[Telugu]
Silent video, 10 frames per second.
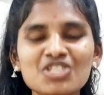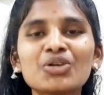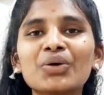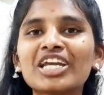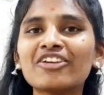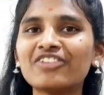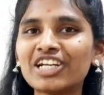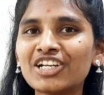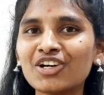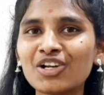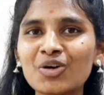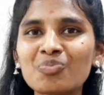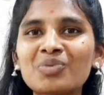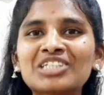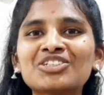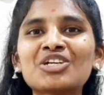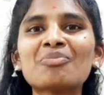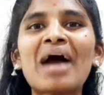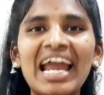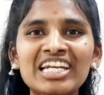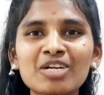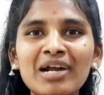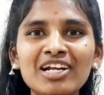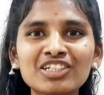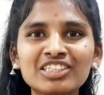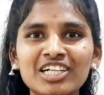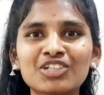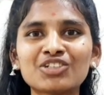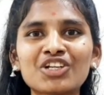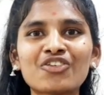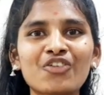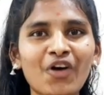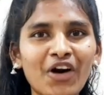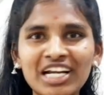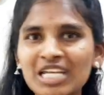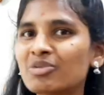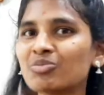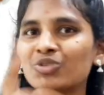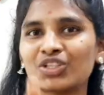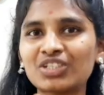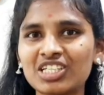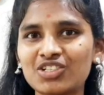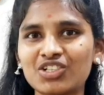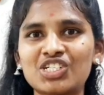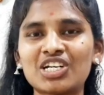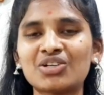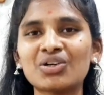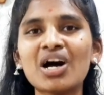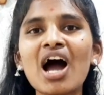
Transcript: సో ఈ వీడియోలో ప్రస్తుతం హైదరాబాద్లో జరుగుతున్న ఫ్రాడ్ని మీ ముందుకు తీసుకొచ్చాను